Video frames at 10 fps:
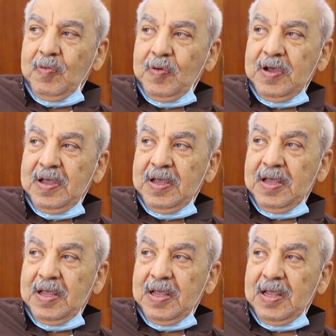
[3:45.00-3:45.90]

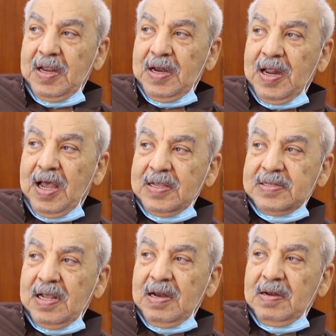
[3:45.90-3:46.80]
واللي
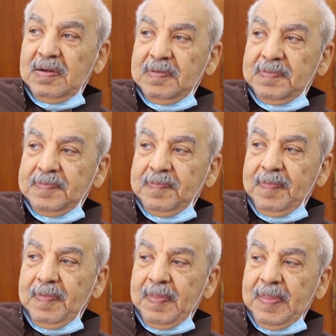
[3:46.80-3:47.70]
حصل
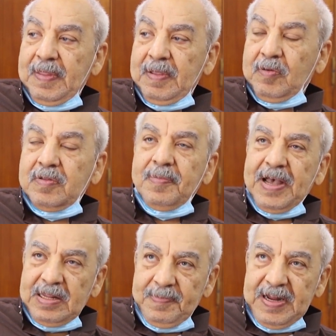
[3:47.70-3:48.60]

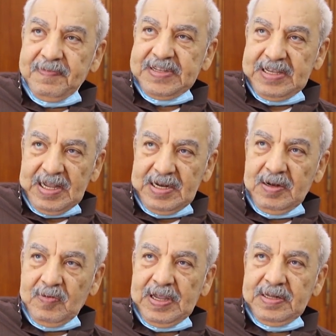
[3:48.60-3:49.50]
كنت بخدم نفسي يعني
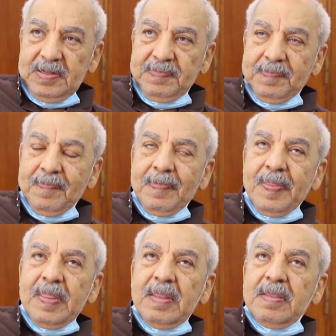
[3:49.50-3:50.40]
لوحدي
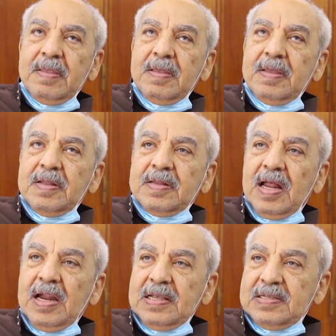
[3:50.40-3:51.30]

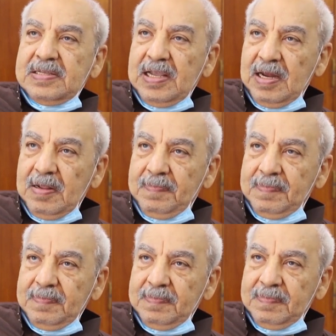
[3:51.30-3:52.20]
طالع
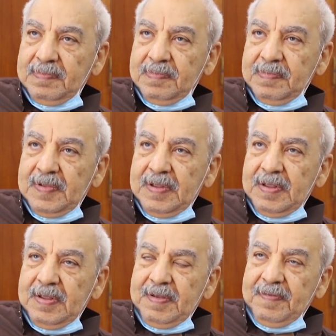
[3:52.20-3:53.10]
السلم
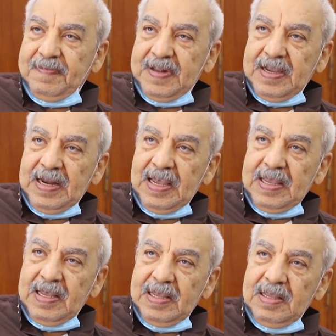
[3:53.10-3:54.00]

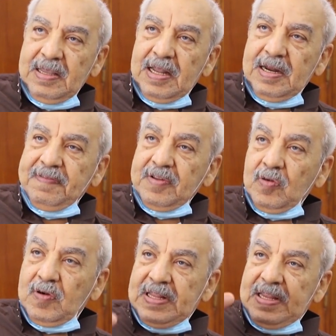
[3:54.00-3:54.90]
فرجليا ايه انا في
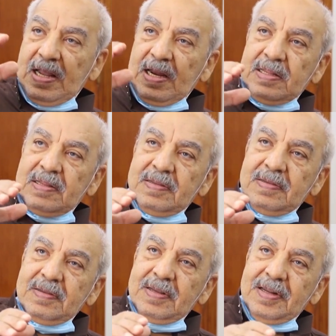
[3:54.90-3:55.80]
الدور الثالث
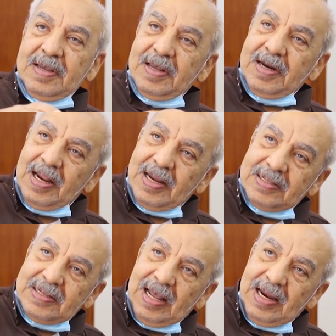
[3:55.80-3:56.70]

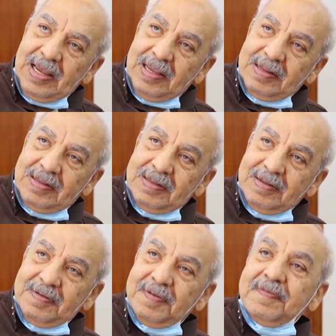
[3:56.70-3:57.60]
رجلي اتزحلقت
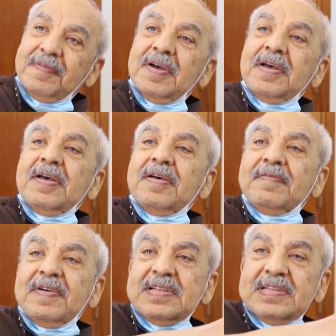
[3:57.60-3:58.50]

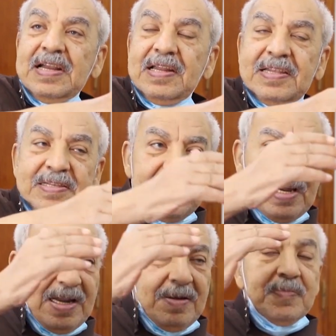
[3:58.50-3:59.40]
فنزلت
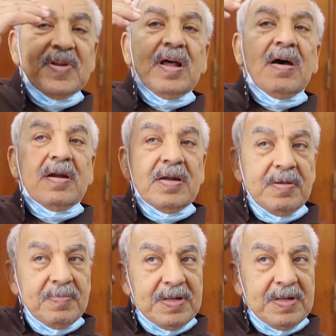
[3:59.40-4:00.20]
السلالم بظهري